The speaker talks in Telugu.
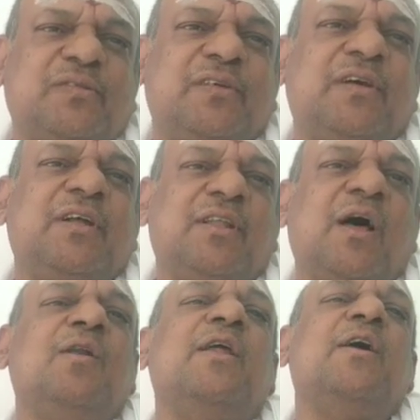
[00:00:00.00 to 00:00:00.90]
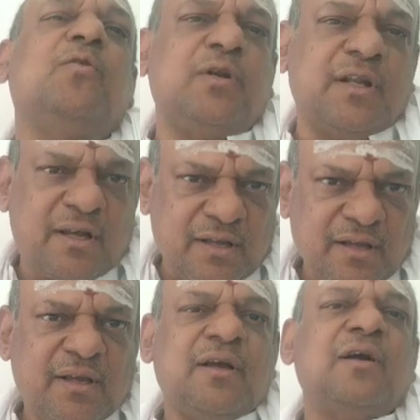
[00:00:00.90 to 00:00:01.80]
తాను లేకుండా
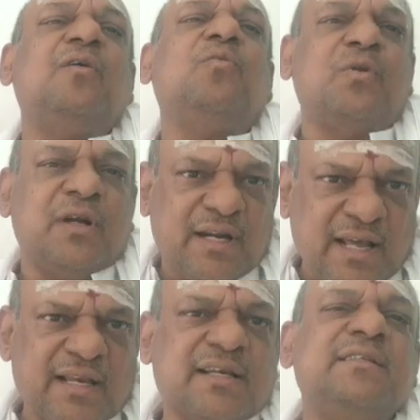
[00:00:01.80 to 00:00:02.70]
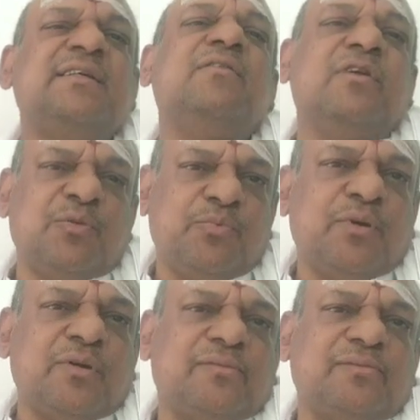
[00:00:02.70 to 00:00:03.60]
ఉండటానికే సేవ అని పేరు
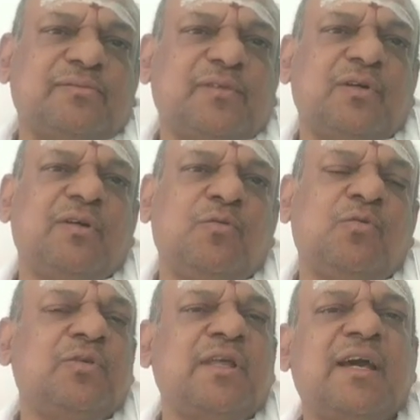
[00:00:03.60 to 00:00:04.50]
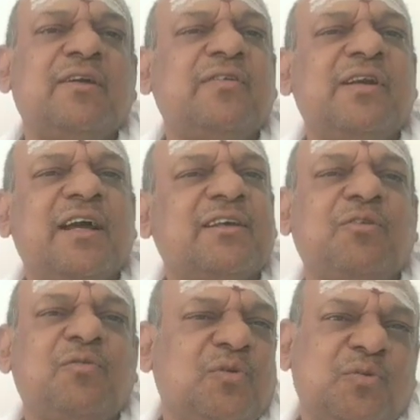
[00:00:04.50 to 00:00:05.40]
గురువు దగ్గరికి వెళ్ళాక తను
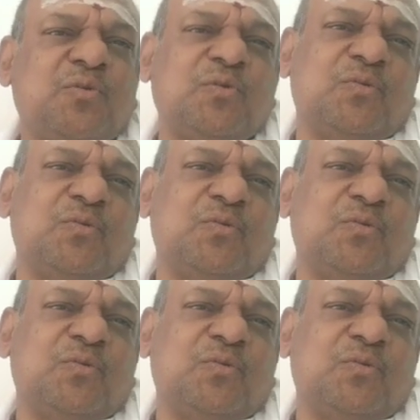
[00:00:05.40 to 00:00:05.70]
ఉండకూడదు